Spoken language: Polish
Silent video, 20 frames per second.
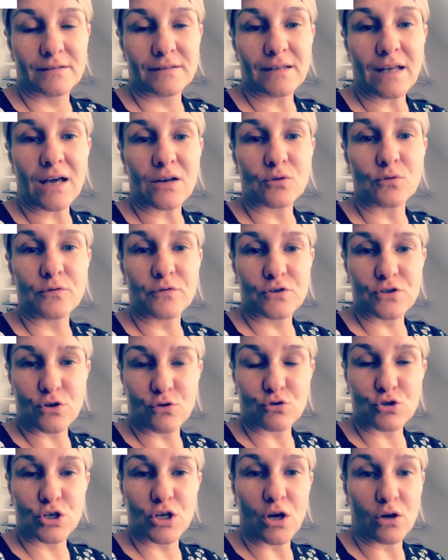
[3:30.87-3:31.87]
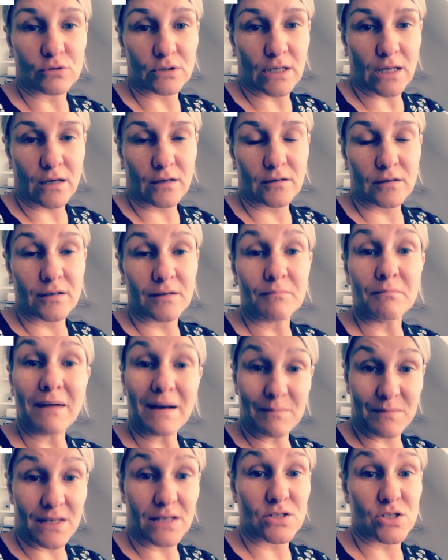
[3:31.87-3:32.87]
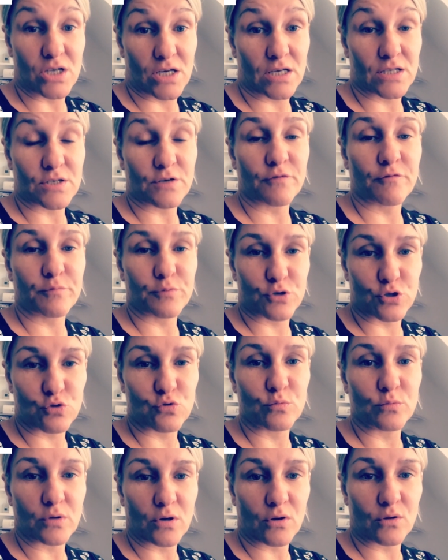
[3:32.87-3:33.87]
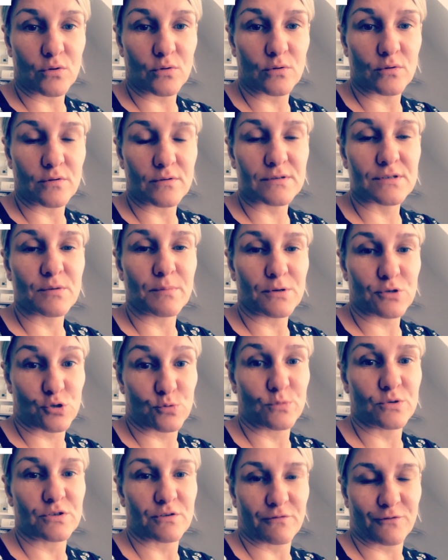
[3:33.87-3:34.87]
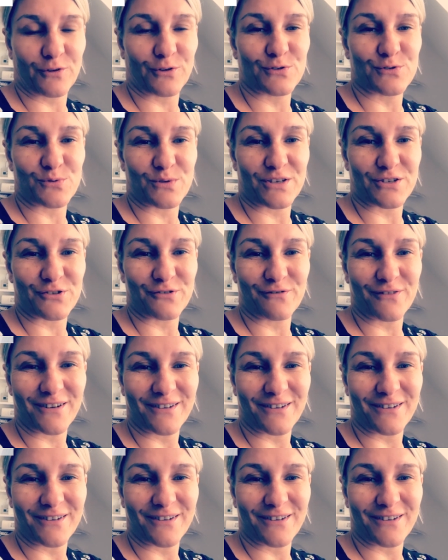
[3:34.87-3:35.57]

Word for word: targów książki online i mam nadzieję, że w przyszłym roku zobaczymy się w końcu na żywo.